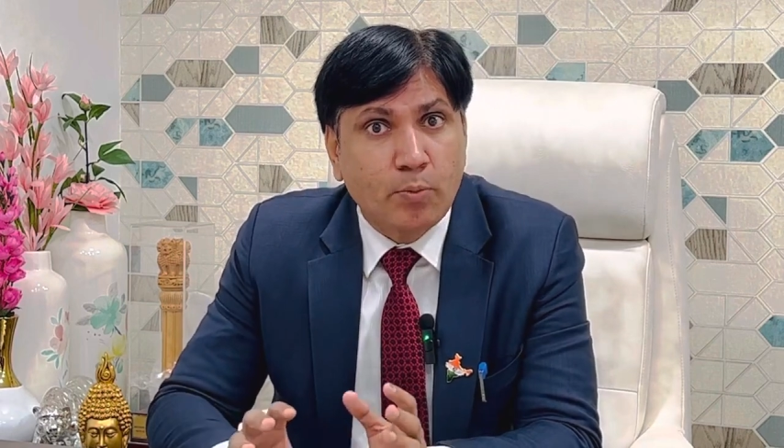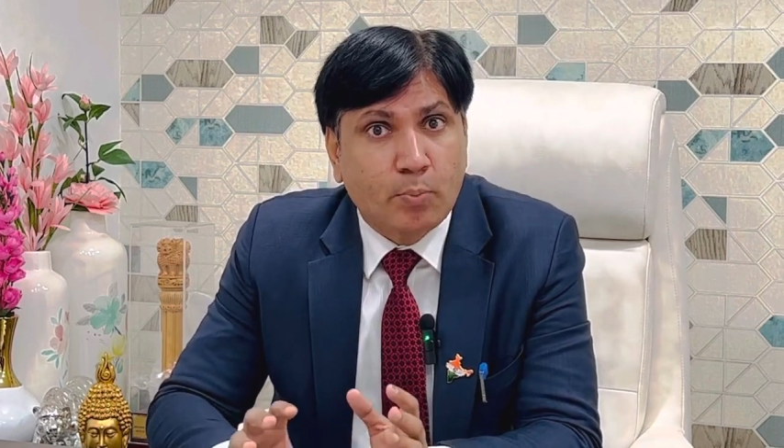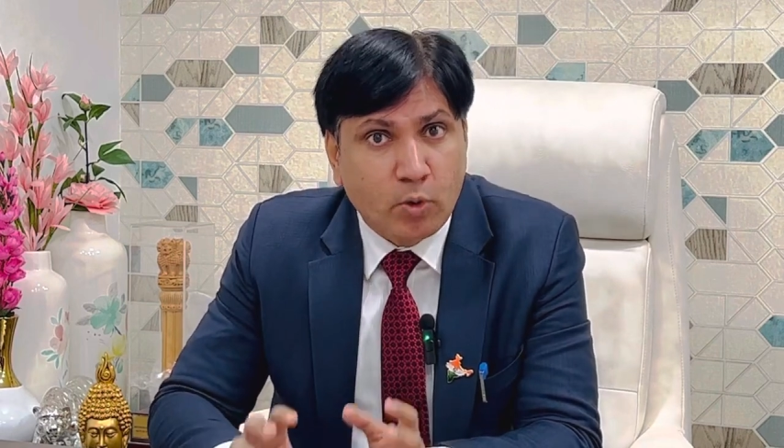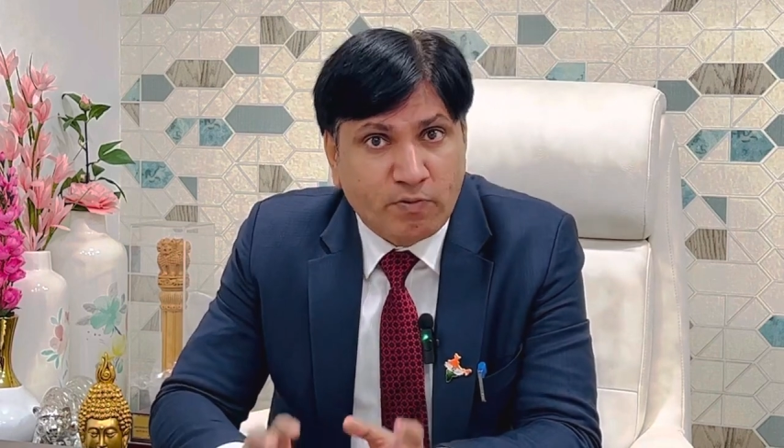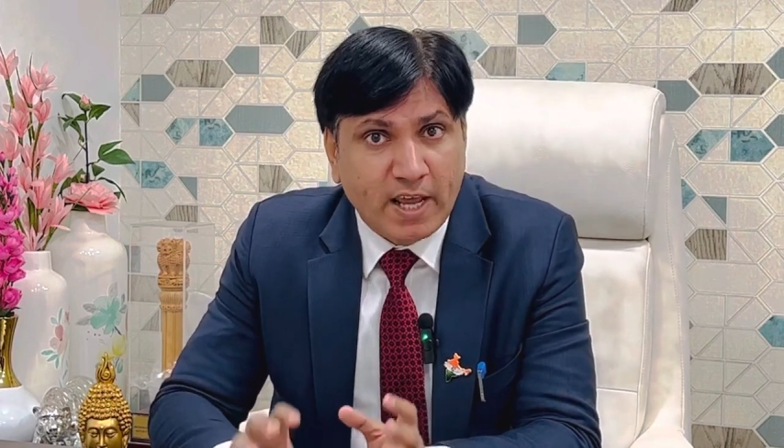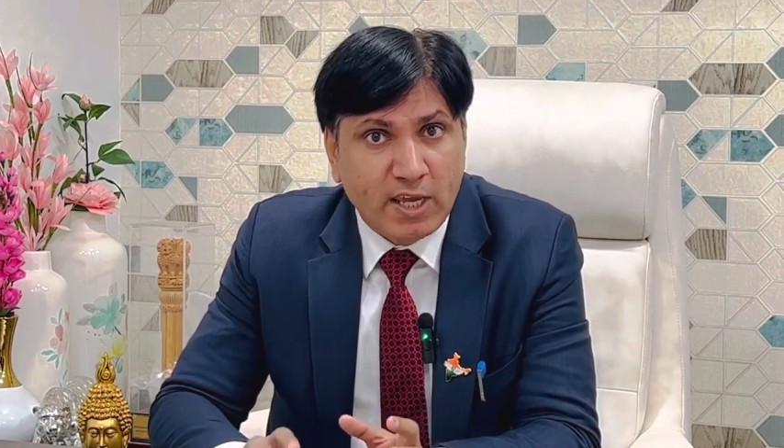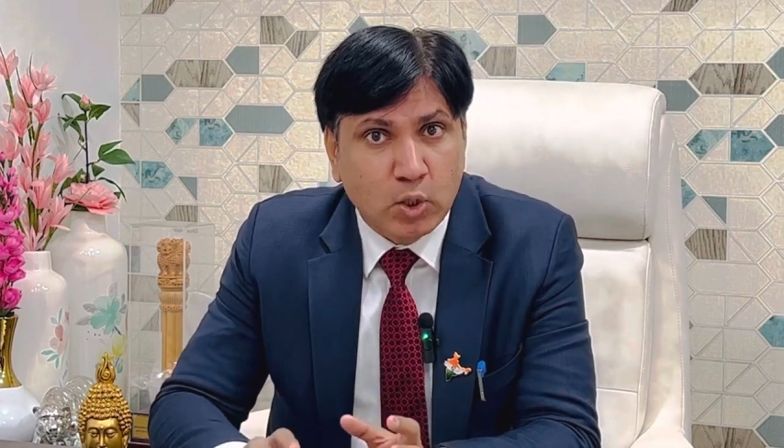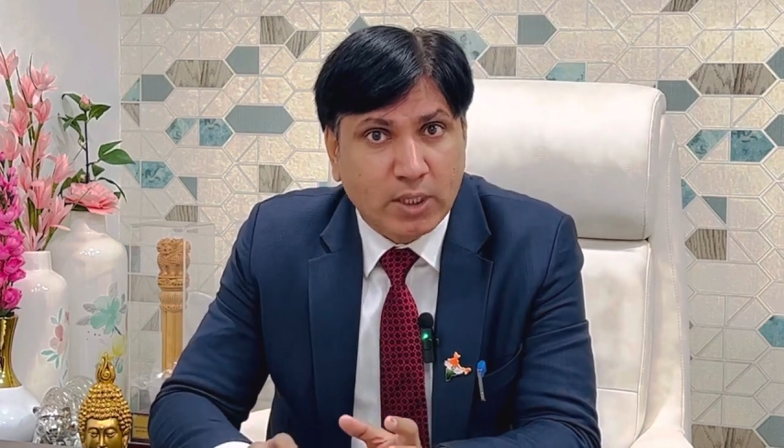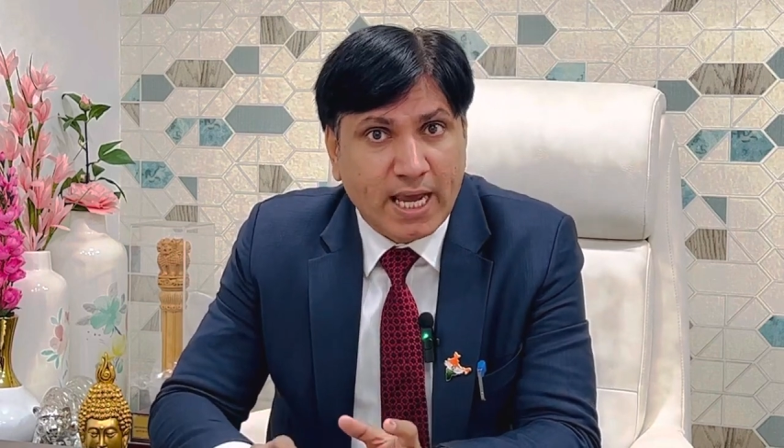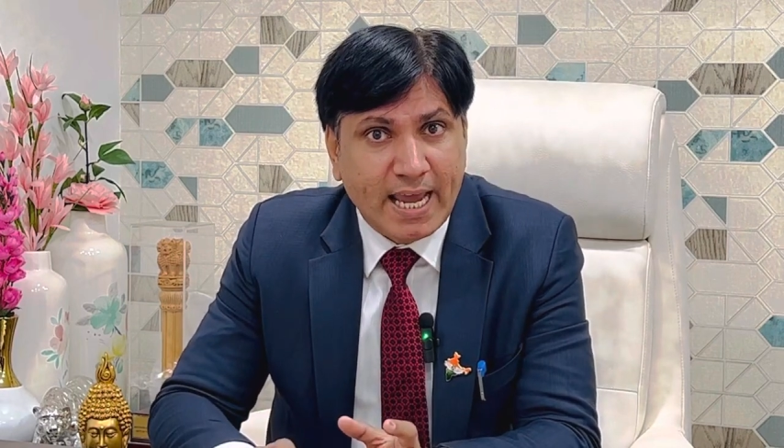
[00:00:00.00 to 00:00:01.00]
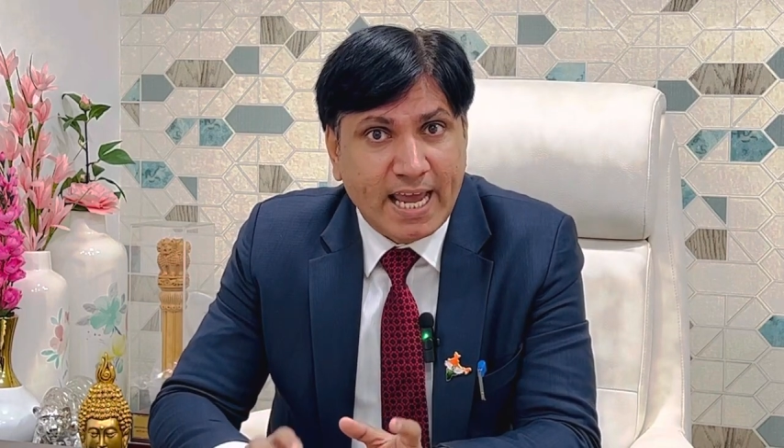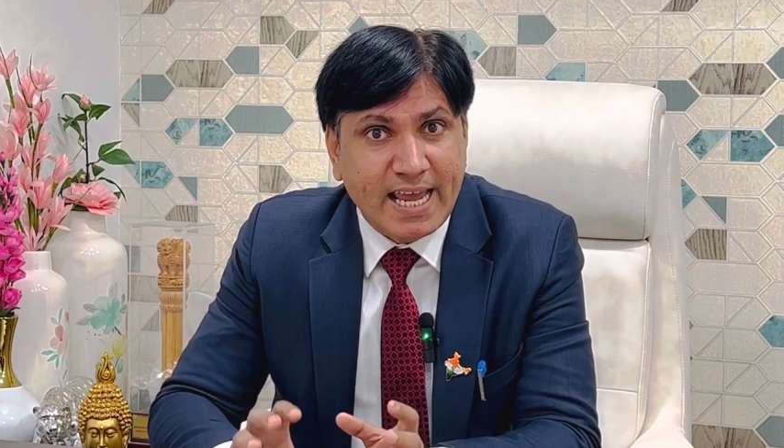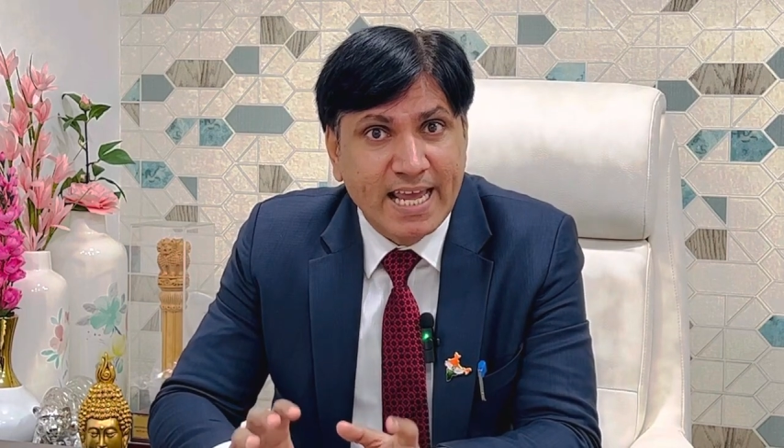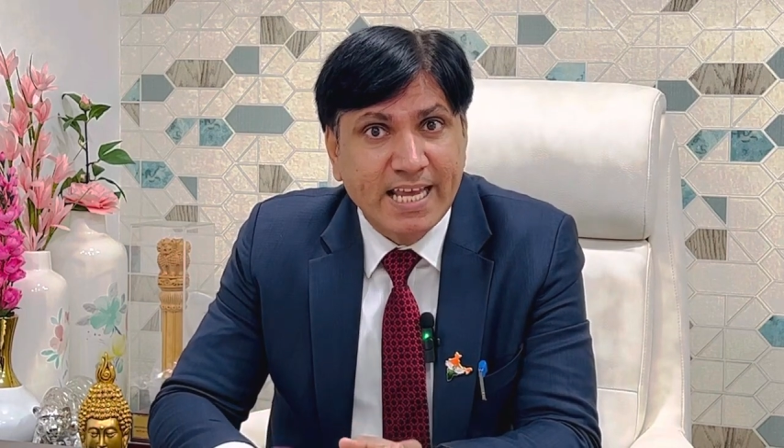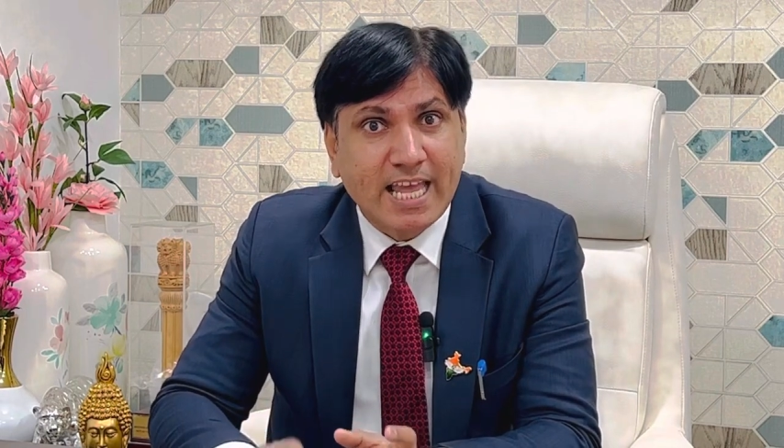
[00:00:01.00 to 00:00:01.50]
कोई प्रूफ नहीं होता
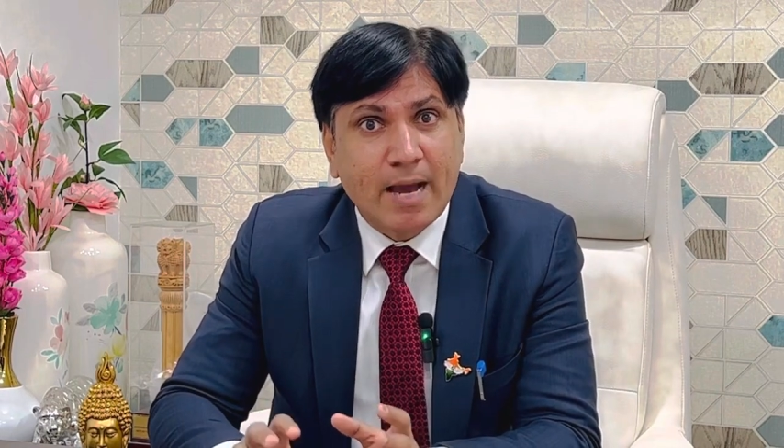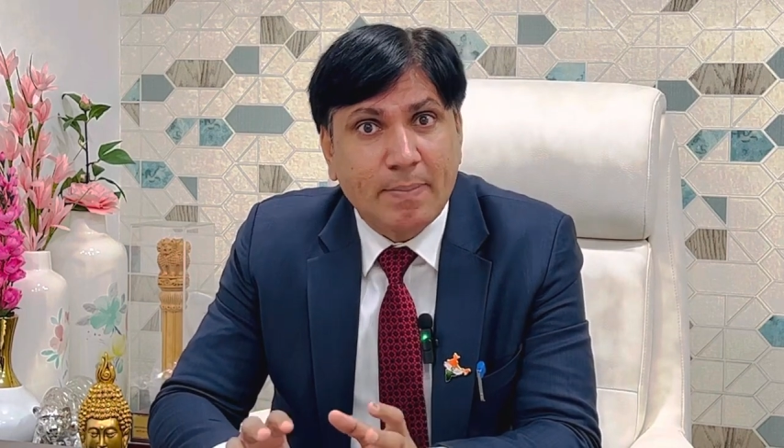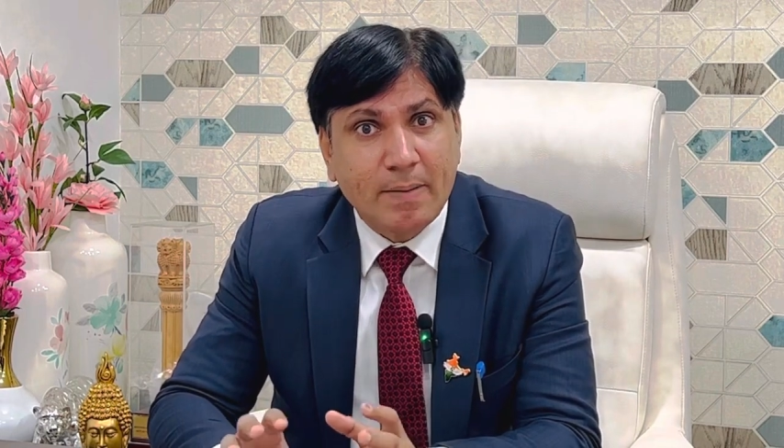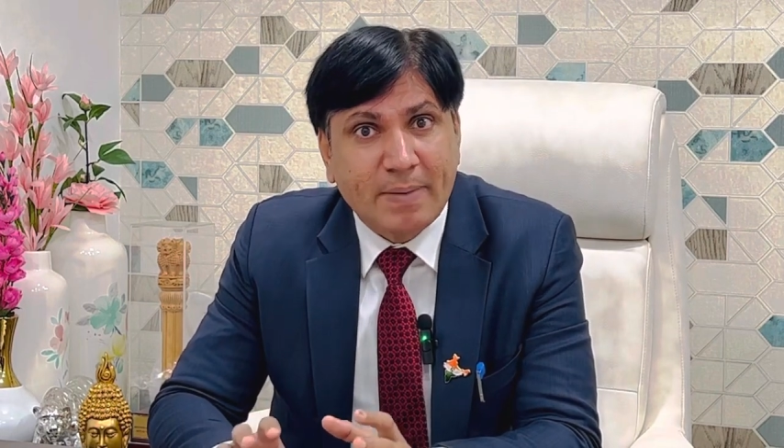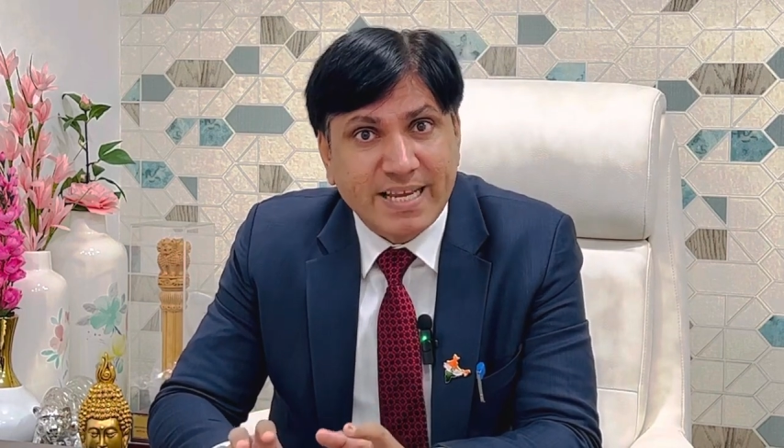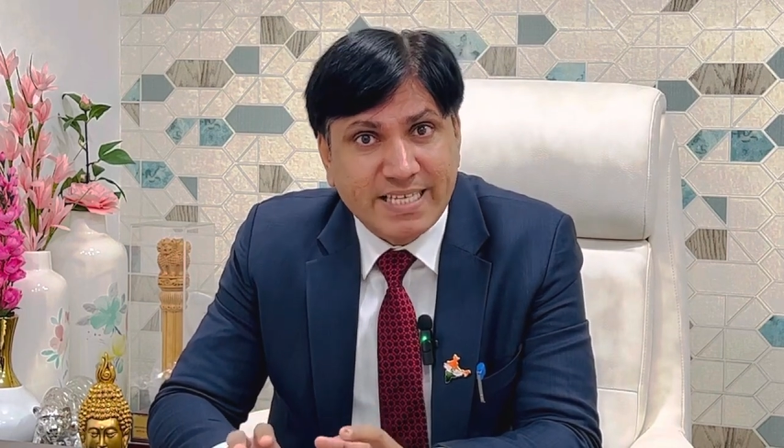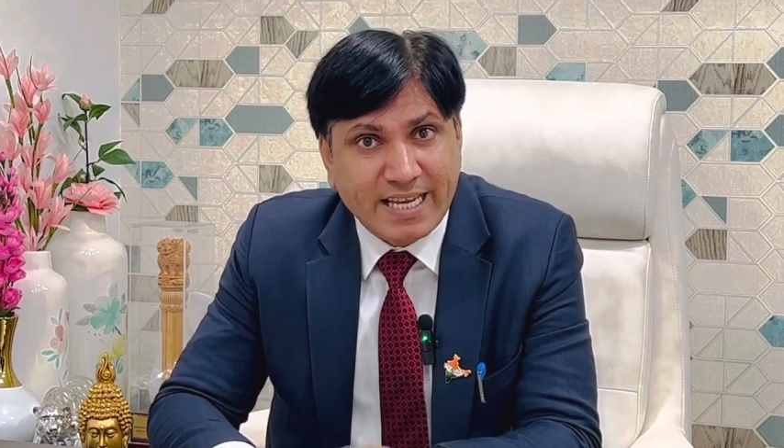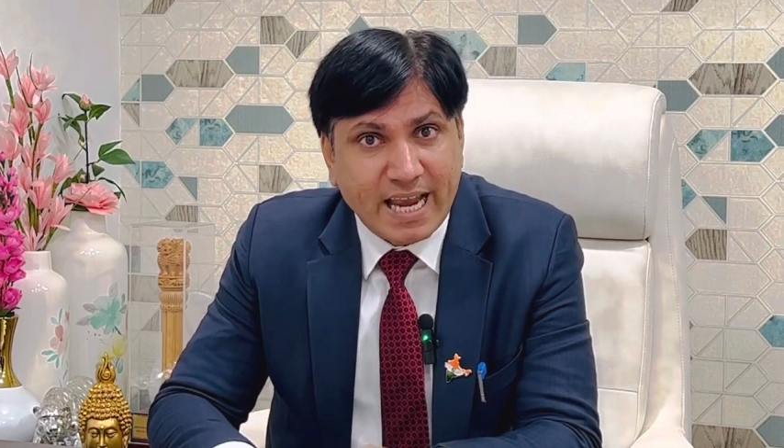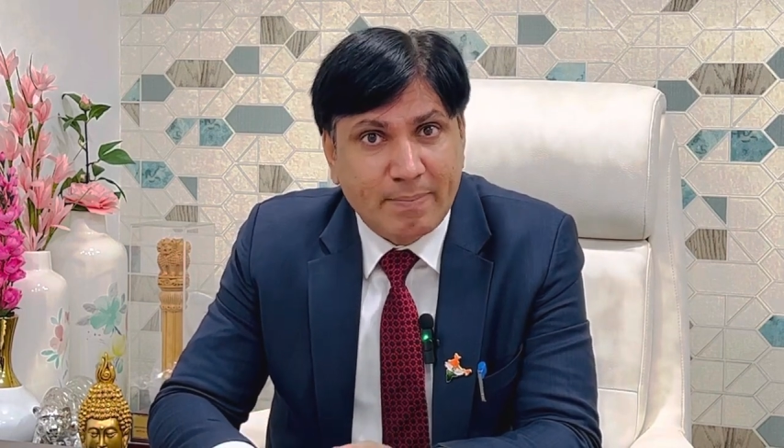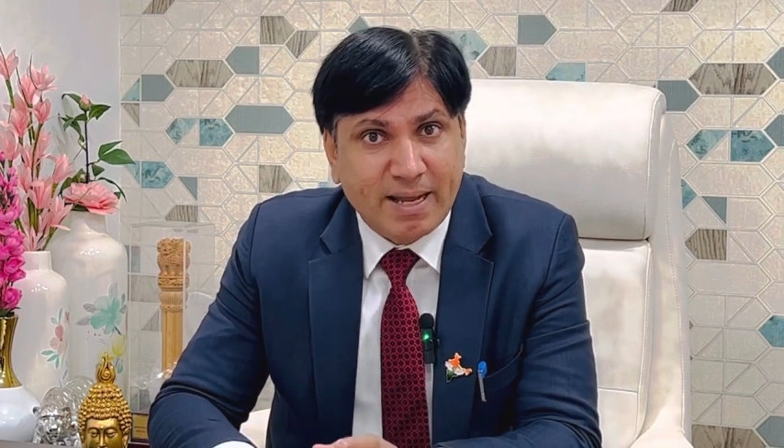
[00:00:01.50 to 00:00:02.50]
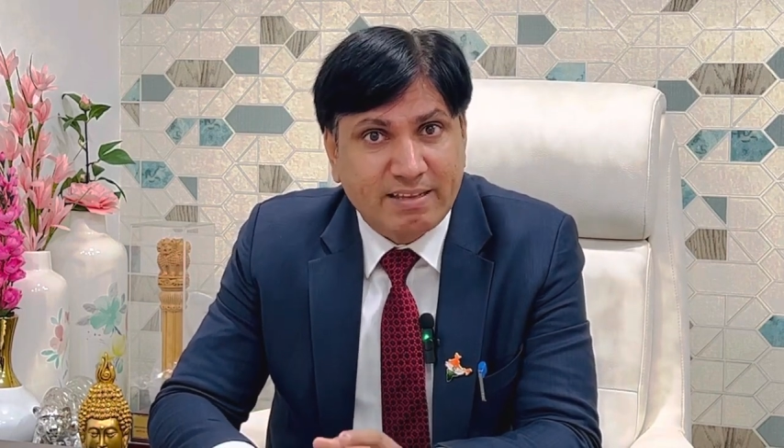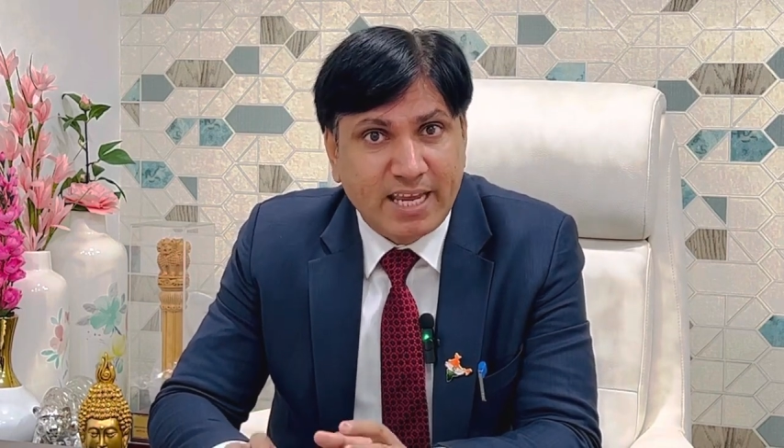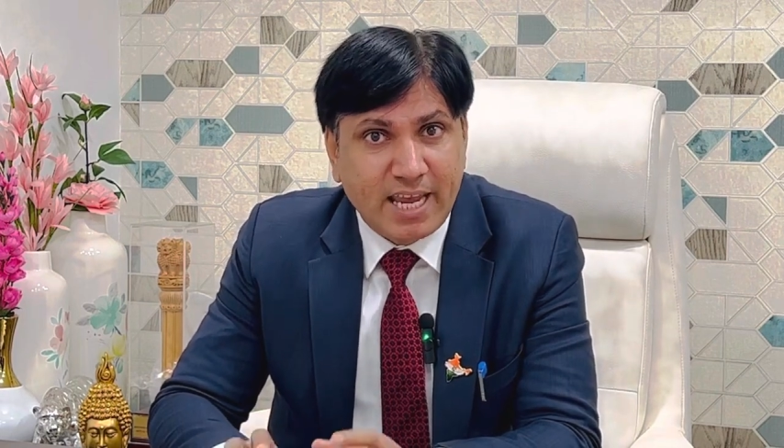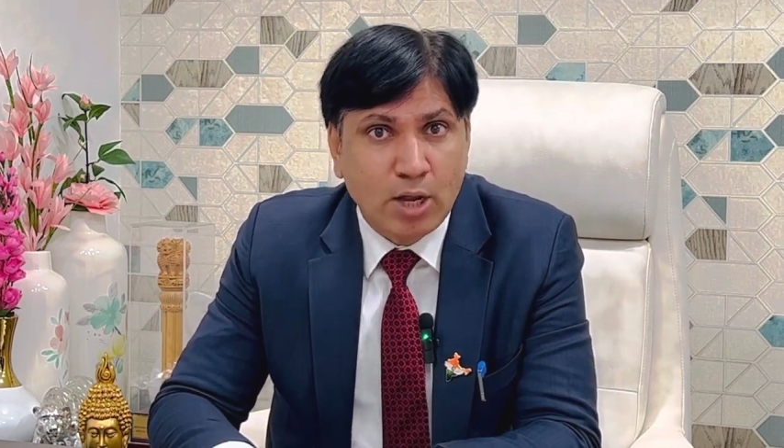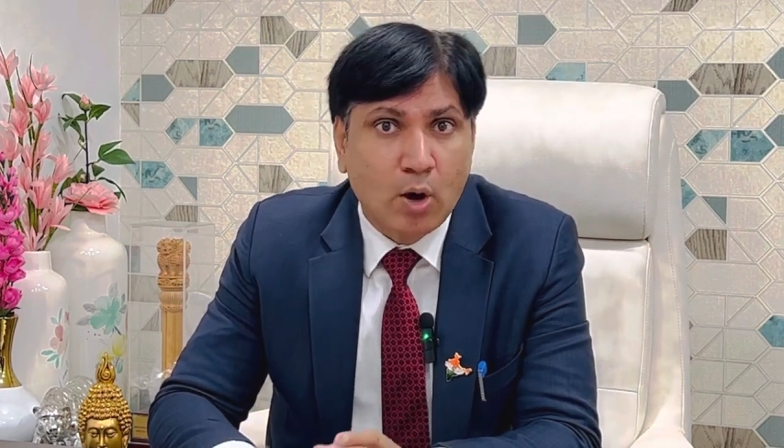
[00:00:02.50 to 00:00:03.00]
है कि आपने बैंक से क्या बात की